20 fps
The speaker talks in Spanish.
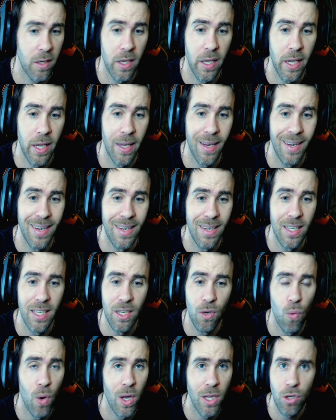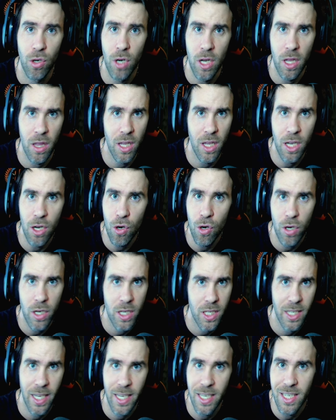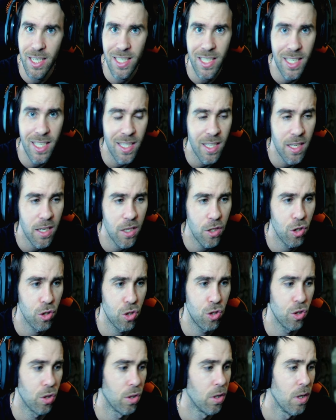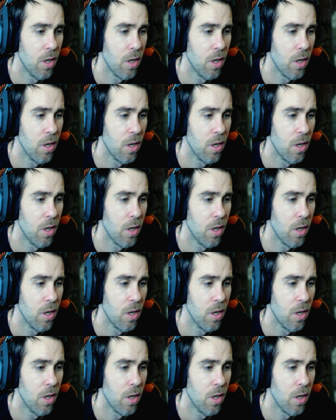Que ni 4, ni 5, ni 6, ni 7, ni 8.